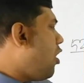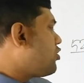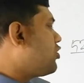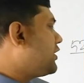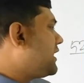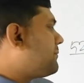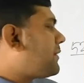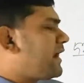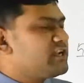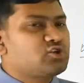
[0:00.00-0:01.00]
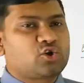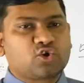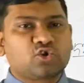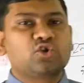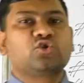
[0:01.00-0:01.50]
অঙ্গ নিয়ে প্রাণীর
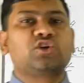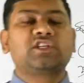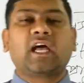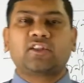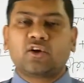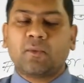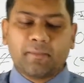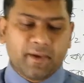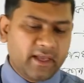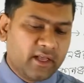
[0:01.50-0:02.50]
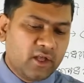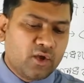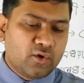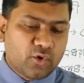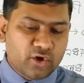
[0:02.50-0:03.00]
শ্বসনতন্ত্রটি সাধারণভাবে
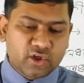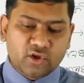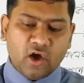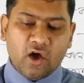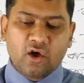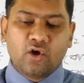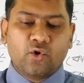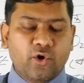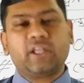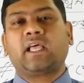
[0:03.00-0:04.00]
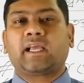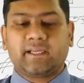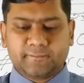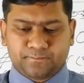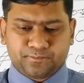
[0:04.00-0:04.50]
গঠিত হয়ে থাকে